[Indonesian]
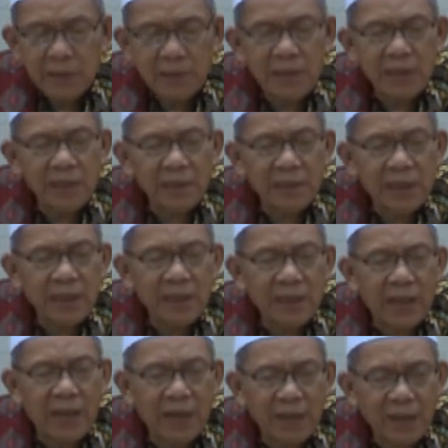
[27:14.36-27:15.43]
jeng
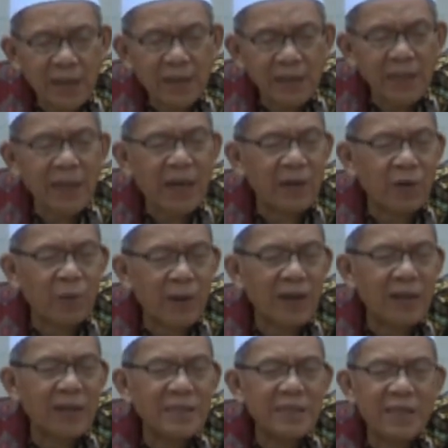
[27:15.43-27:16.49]
tingkahna teu
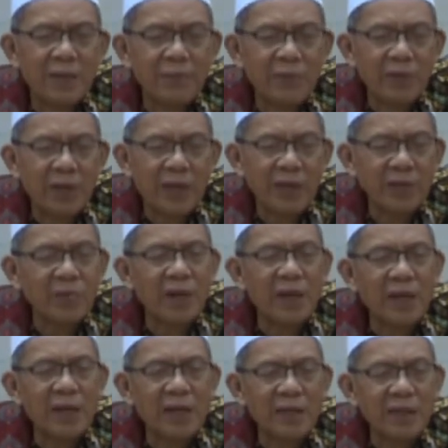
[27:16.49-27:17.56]
ngarobahkan sikap orang itu
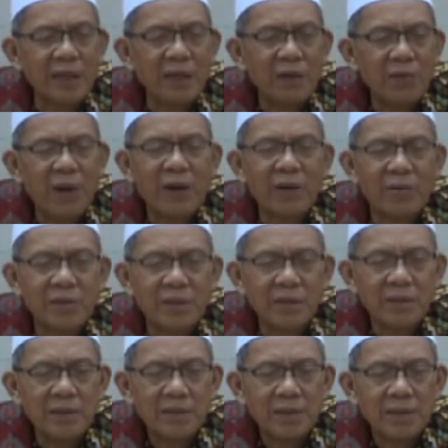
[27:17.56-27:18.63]
ngarana teh wangkot
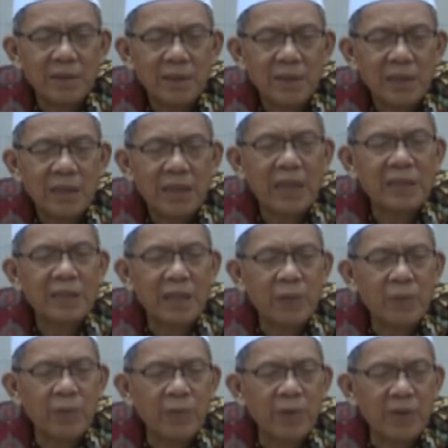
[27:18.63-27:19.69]
lantan
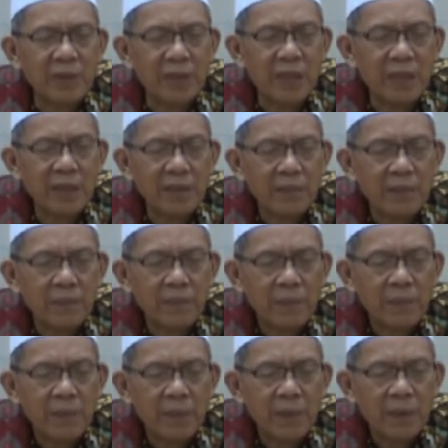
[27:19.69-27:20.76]
pemidotan.
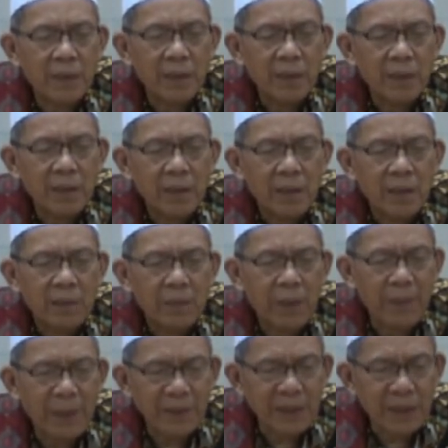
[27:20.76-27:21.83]

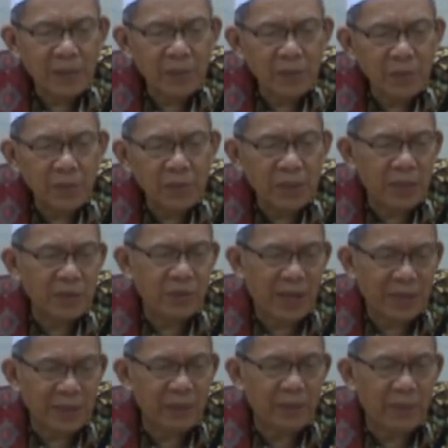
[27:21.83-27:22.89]
Papatah guru cara
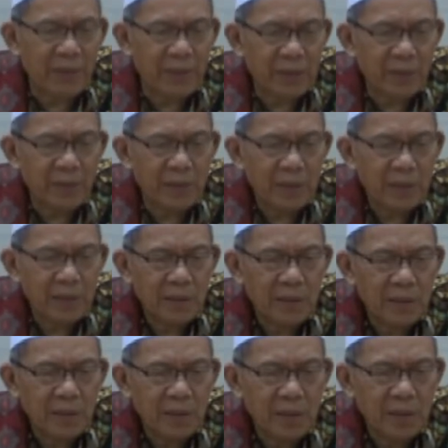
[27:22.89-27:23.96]
sholatnya apa teman
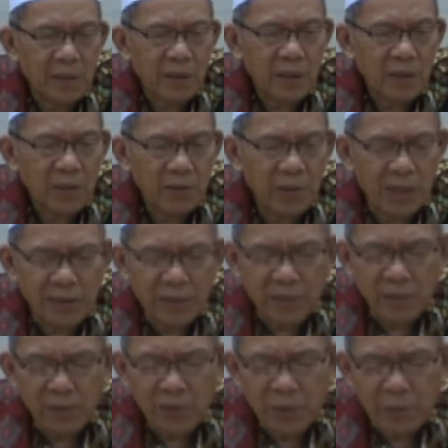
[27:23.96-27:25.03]
Sholatnya
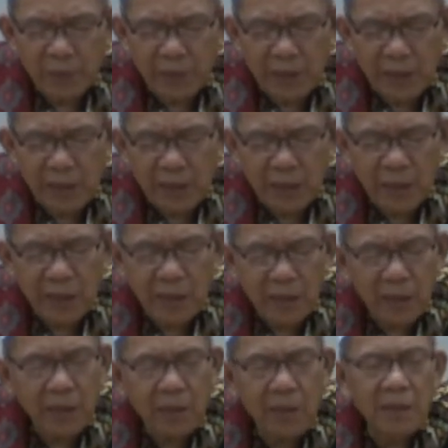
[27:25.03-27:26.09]
guru seperti ini,
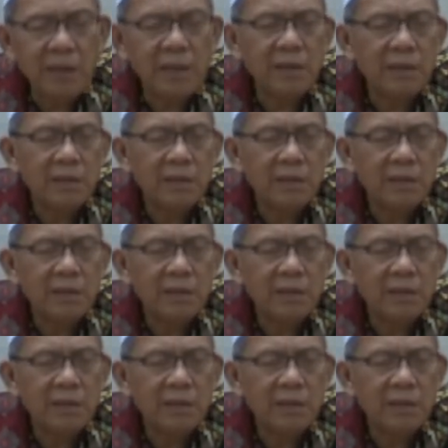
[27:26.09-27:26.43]
ini, ini.